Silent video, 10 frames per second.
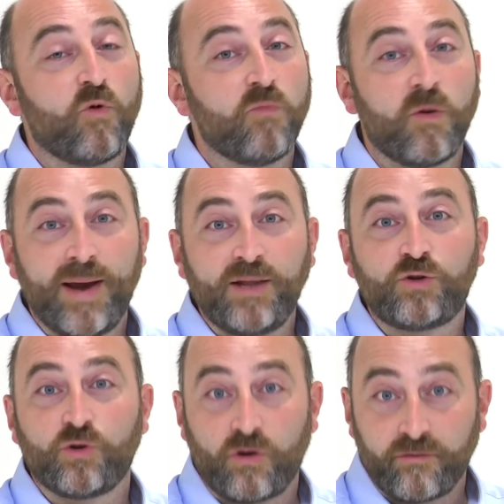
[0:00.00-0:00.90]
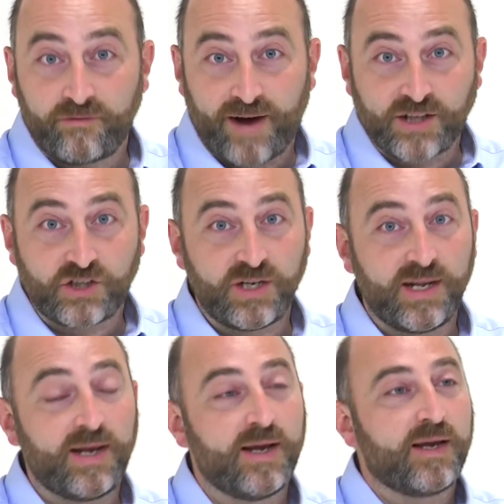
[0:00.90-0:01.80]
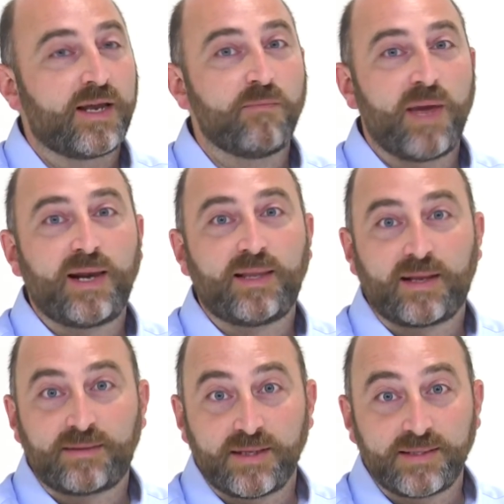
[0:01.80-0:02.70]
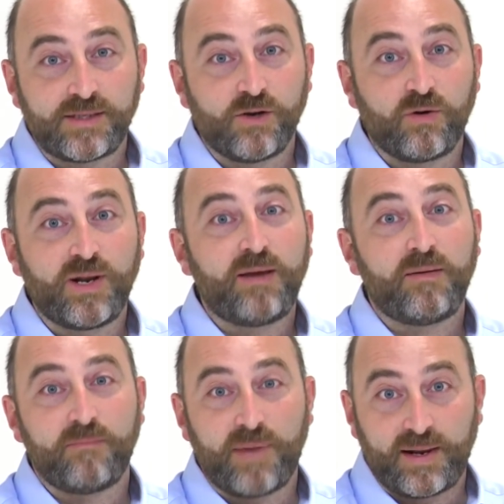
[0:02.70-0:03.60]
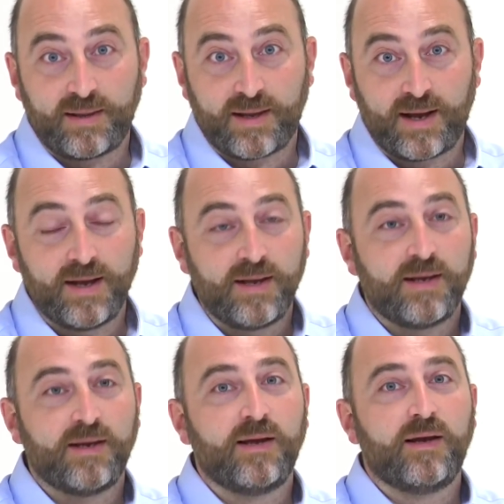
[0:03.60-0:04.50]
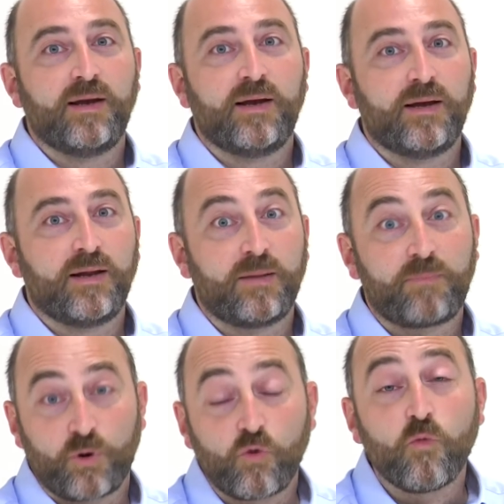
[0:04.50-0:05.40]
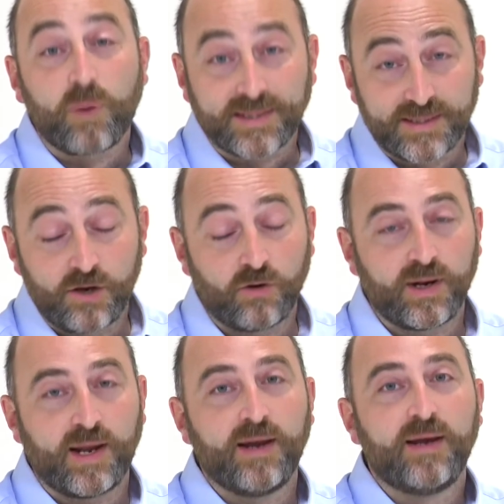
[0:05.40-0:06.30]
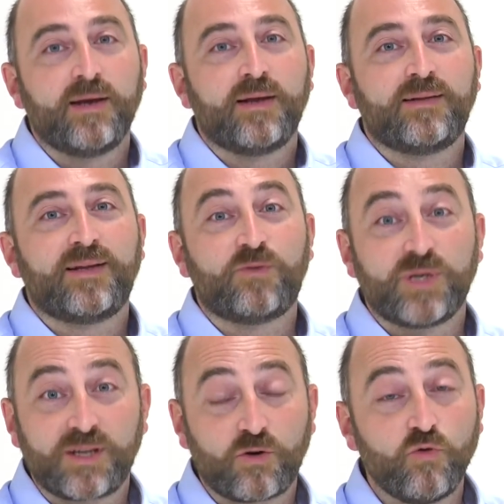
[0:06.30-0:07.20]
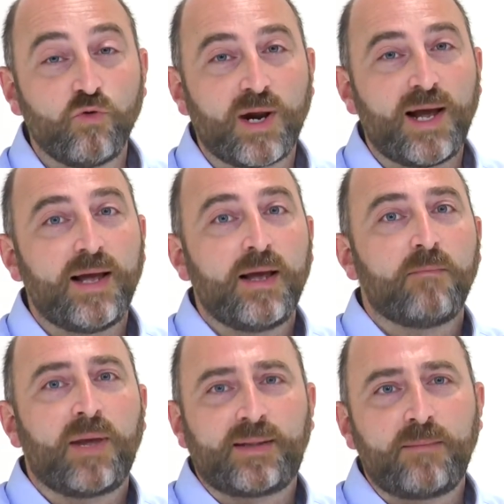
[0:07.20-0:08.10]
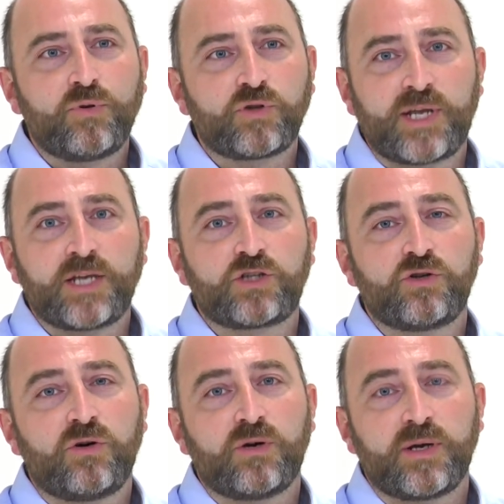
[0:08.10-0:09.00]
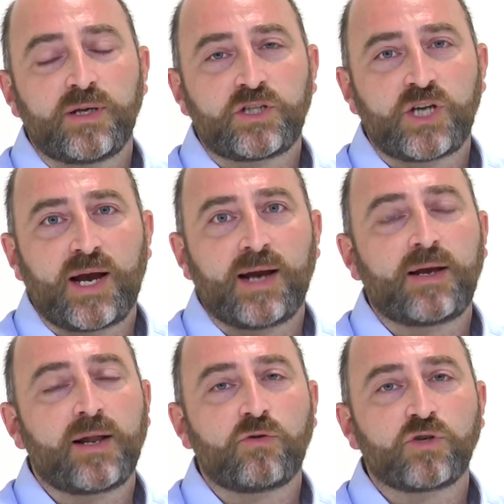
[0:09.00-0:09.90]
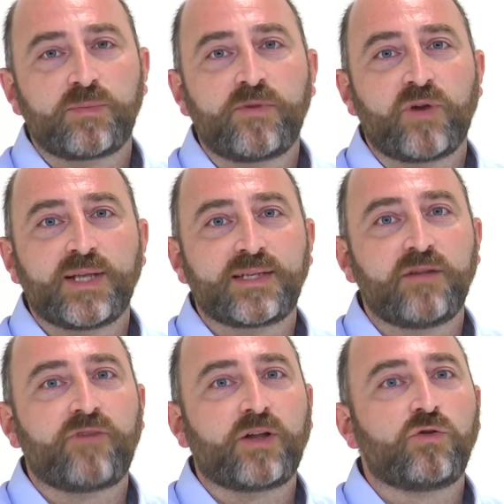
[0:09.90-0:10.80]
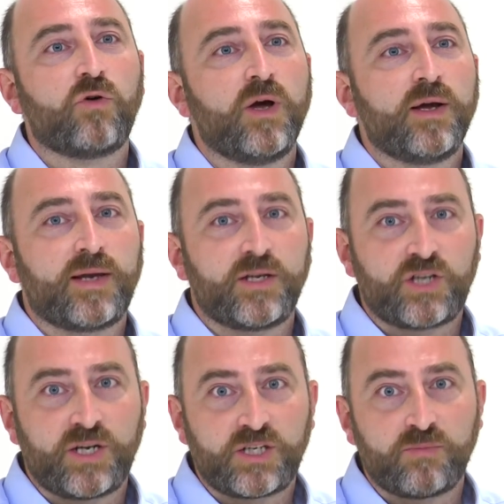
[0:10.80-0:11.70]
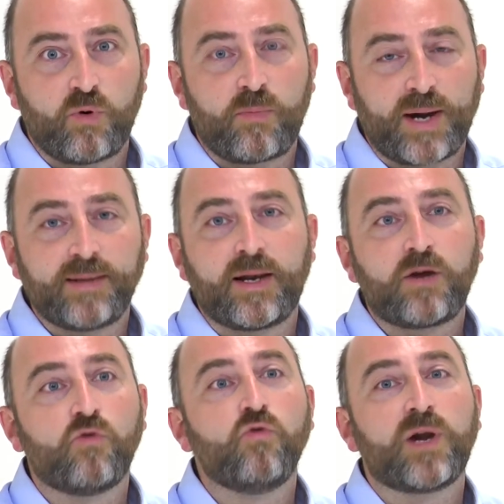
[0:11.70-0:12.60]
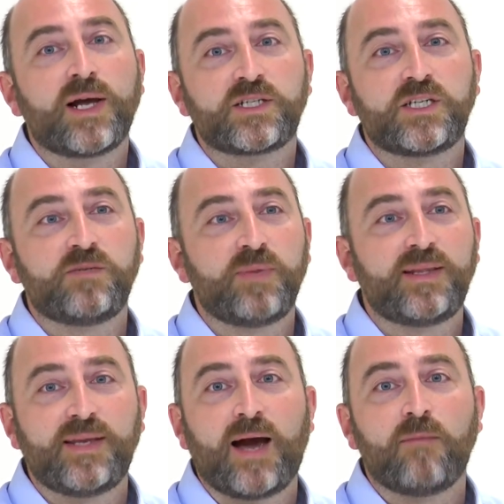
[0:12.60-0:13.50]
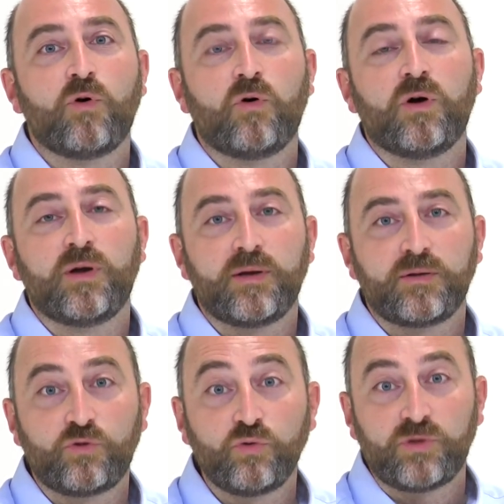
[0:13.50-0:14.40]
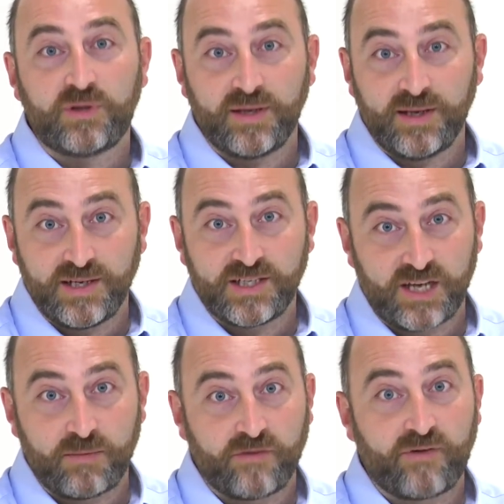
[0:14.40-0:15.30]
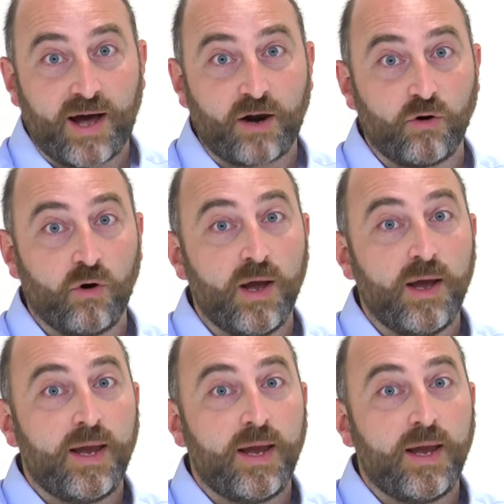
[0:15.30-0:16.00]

un momento non facile, che merita attenzione, merita eh, la preoccupazione di questa cura, ma al tempo stesso c'è anche la consapevolezza del fatto che ce ne si può prendere cura se ci mettiamo tutti insieme a farlo.